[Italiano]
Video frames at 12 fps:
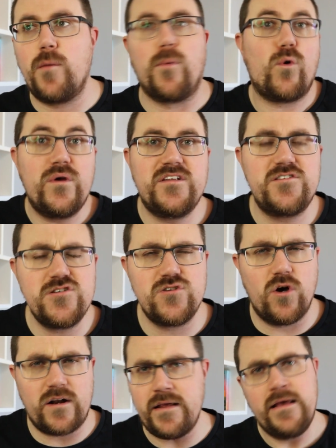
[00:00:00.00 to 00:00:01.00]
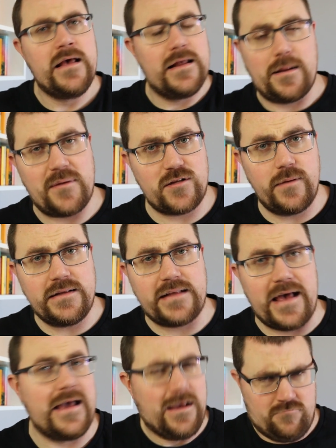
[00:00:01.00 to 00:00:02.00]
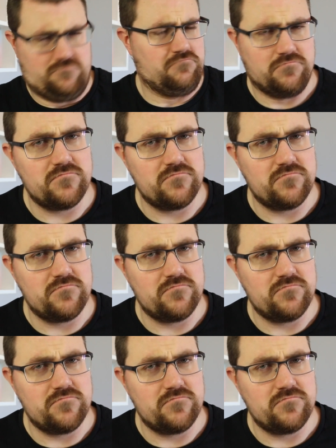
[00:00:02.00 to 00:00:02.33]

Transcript: dopo 15 giorni, la mia domanda è,